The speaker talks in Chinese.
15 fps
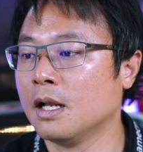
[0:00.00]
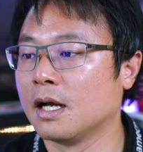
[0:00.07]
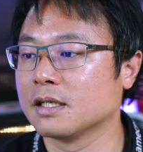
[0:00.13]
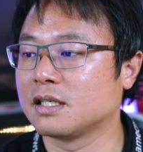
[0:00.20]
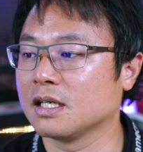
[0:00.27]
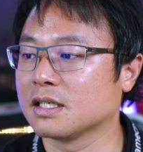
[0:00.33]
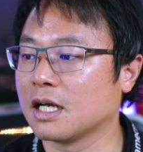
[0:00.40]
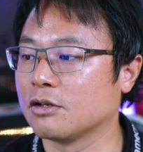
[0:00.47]
那
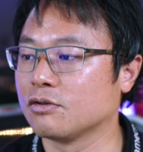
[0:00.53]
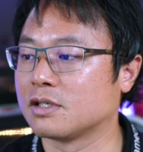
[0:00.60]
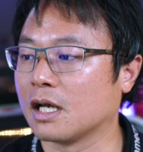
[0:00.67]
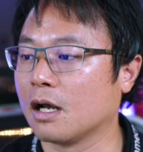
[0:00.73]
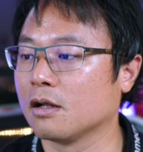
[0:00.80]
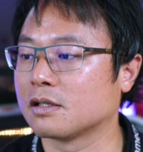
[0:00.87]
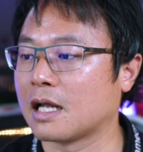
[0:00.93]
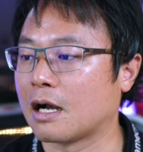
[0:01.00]
接下来就
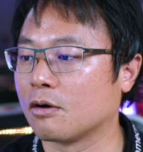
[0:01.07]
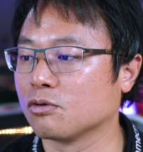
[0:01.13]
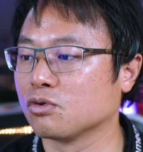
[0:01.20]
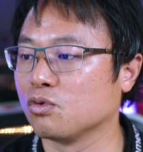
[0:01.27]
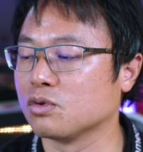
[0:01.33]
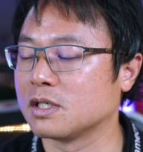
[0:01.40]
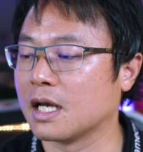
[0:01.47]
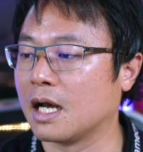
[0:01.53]
讲到打工
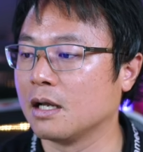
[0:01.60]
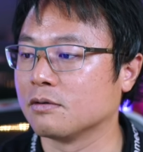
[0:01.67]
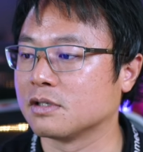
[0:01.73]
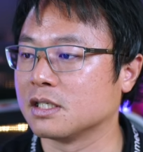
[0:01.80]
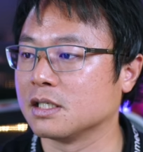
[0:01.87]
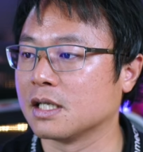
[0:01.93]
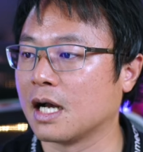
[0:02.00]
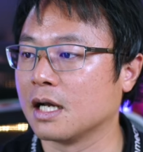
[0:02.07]
度假，还有
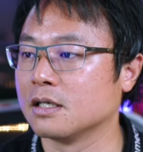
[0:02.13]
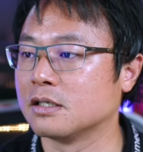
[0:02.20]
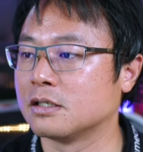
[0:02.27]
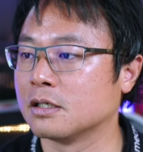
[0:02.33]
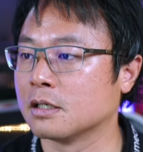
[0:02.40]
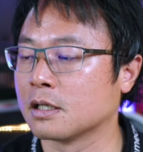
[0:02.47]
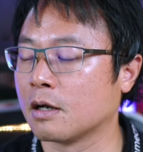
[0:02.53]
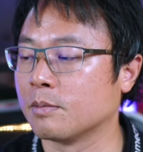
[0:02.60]
其他一
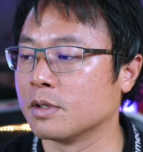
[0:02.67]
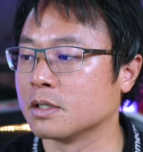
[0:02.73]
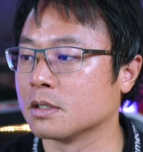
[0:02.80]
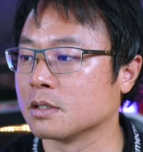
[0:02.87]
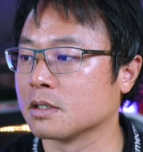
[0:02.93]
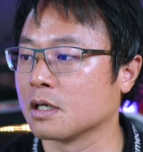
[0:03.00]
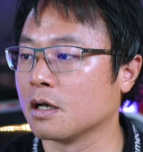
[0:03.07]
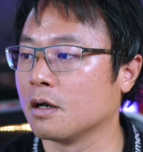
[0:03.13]
些他们
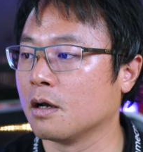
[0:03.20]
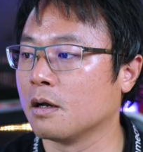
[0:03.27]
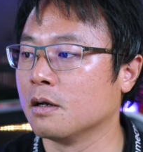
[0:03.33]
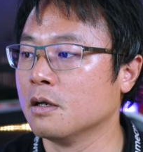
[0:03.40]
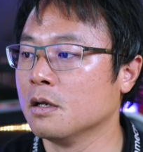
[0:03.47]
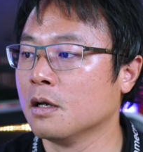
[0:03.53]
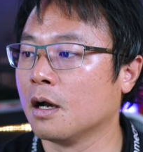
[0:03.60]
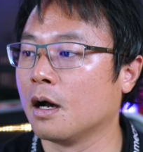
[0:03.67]
的这个
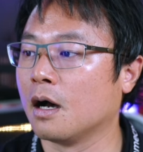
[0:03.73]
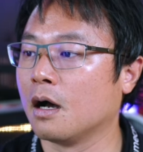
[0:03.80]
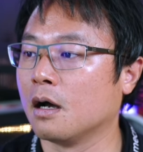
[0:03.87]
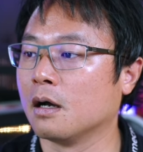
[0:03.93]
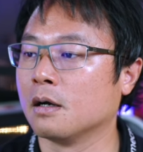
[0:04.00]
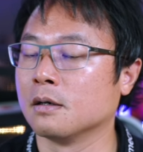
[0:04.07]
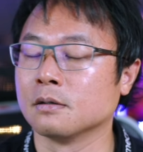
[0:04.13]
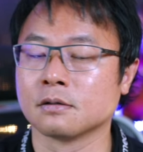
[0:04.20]

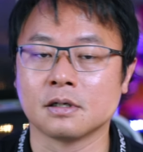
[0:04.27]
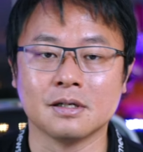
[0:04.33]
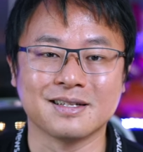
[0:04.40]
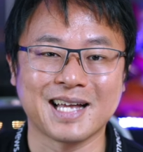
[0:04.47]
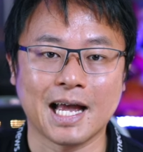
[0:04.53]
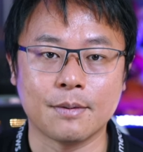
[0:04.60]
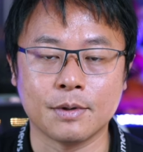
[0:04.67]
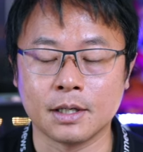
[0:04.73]
啊、呃，跟
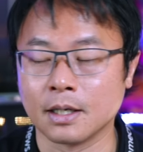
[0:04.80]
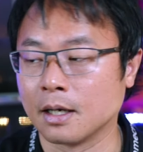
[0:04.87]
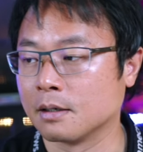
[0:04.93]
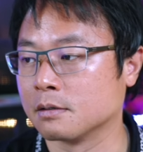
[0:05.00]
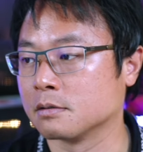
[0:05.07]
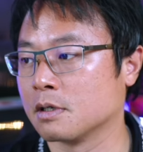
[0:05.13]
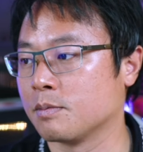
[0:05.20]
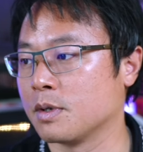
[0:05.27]
太平
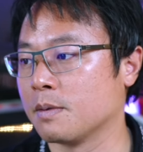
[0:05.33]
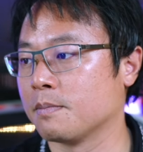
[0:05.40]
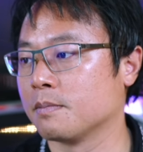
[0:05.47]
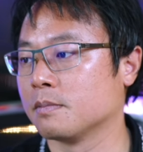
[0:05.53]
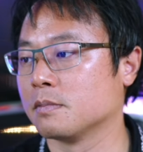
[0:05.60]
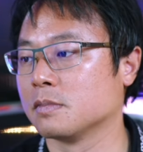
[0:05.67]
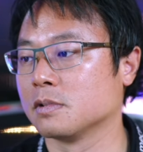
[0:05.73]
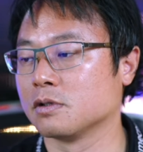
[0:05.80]
洋那
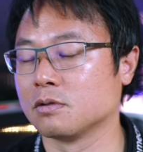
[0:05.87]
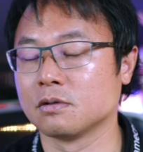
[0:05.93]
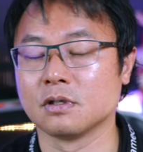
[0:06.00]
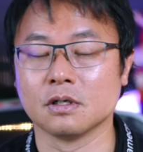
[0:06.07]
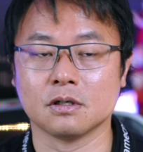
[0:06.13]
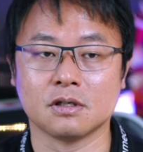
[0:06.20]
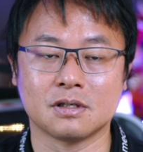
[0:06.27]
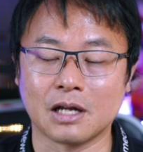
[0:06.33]
边
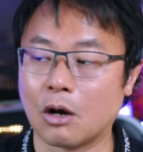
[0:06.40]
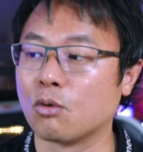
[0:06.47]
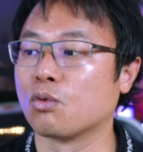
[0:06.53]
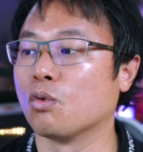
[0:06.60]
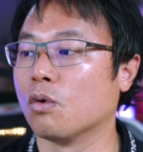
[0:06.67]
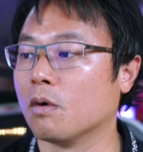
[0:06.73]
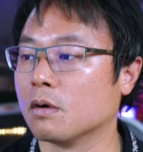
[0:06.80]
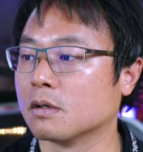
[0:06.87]
的岛
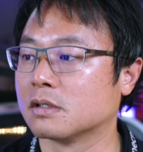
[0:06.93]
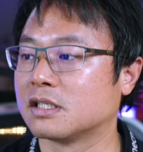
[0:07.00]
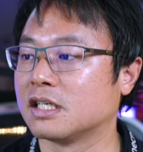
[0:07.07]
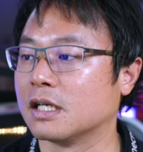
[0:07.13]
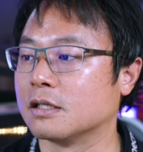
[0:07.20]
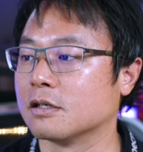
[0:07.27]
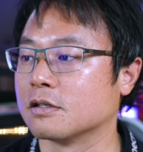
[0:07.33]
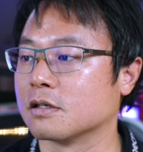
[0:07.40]
国
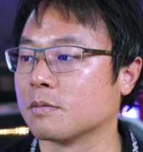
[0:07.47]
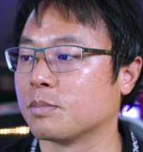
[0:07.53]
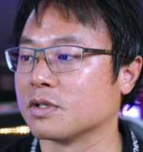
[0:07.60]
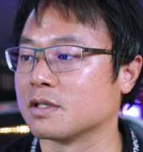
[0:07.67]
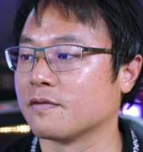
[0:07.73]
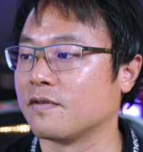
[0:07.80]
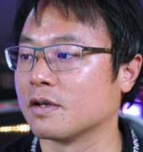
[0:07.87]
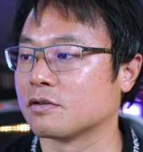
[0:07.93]
签的这个
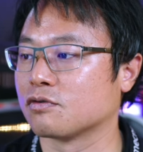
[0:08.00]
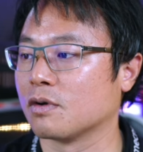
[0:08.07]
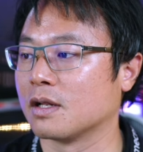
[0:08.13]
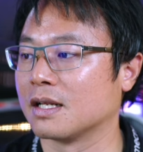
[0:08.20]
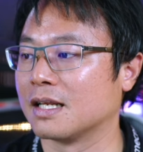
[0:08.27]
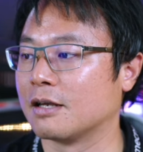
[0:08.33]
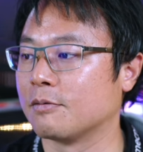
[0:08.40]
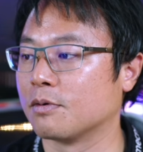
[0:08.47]
Pacific
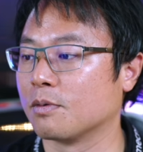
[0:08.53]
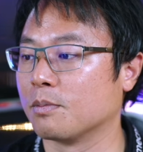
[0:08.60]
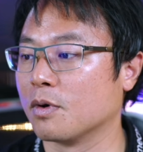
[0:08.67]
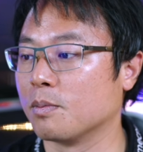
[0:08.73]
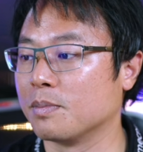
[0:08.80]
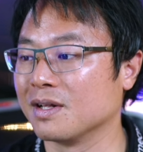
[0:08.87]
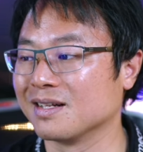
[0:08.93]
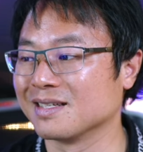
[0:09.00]
Australian Labor
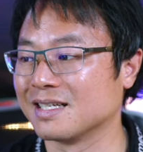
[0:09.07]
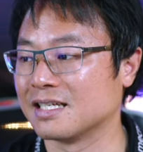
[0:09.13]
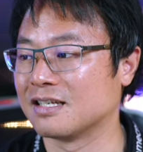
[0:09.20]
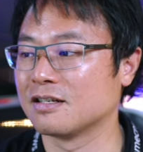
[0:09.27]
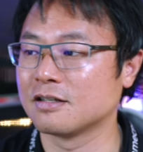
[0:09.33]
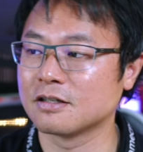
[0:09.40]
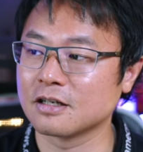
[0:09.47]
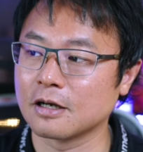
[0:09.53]
Mobility，
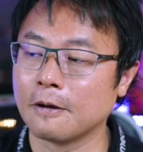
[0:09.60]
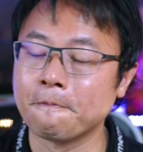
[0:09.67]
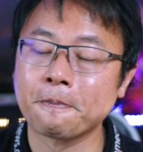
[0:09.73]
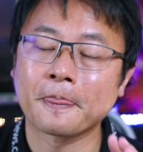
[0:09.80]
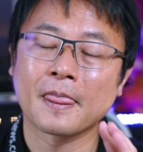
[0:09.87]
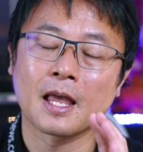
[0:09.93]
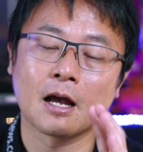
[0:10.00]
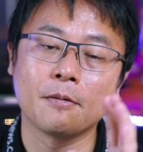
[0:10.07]
其实这个
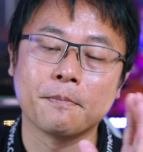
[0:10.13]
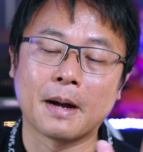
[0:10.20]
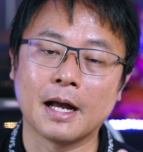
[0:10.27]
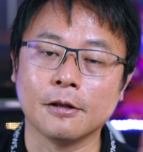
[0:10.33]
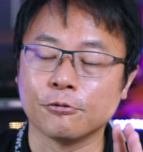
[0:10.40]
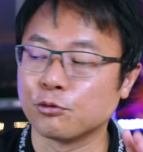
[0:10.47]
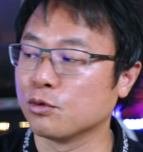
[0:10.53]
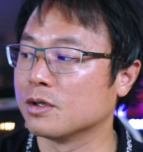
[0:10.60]
他们把
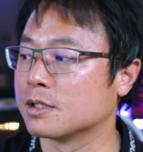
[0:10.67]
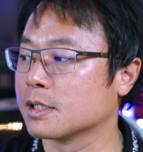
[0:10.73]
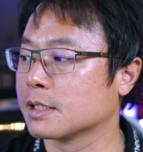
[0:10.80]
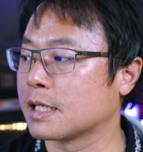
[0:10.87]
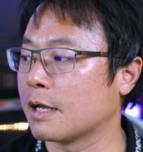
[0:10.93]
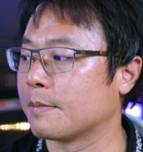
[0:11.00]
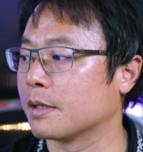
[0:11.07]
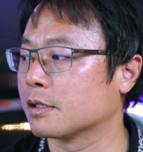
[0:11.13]
很多的这个
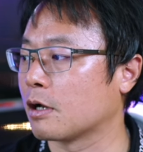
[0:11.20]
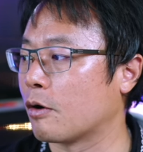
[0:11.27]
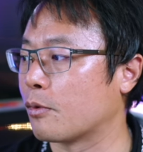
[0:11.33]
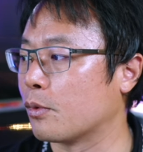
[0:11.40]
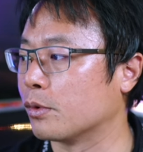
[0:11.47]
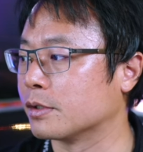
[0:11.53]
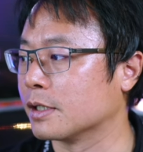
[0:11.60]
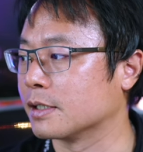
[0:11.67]
太平洋岛
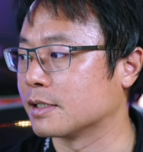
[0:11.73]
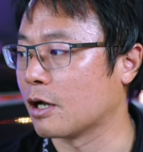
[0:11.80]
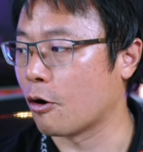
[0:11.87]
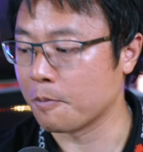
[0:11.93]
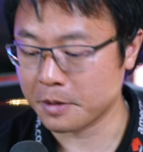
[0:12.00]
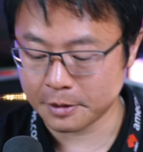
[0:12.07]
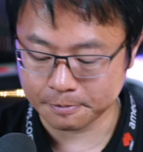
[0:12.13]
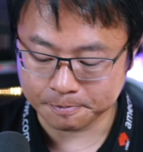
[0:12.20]
国的
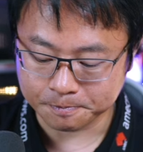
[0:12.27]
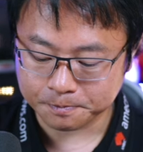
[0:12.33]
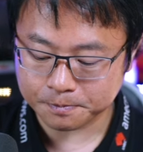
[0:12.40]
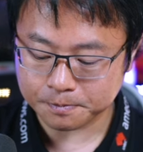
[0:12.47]
岛民